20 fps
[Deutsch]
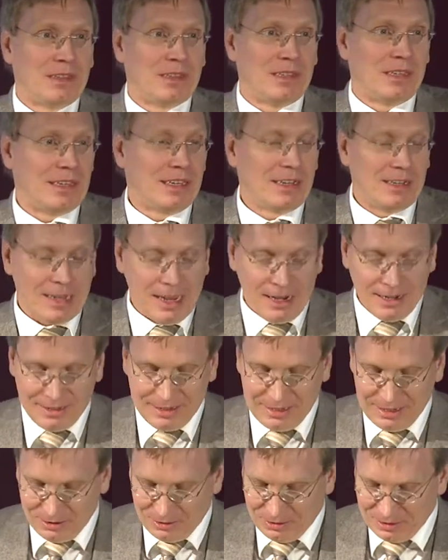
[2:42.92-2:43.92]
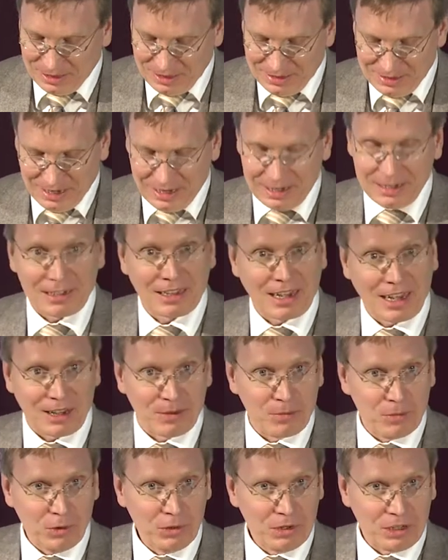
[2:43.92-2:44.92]
Digitalisierung ist halt kein
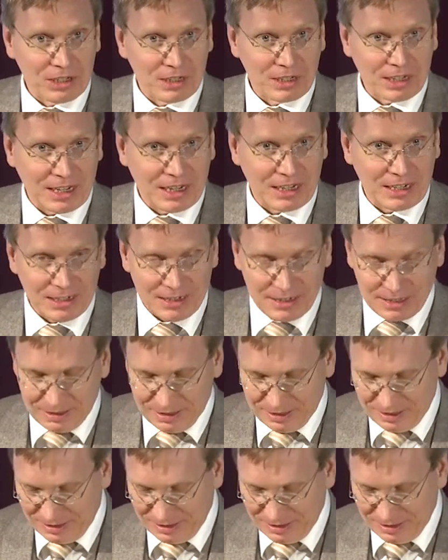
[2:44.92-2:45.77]
Modetrend.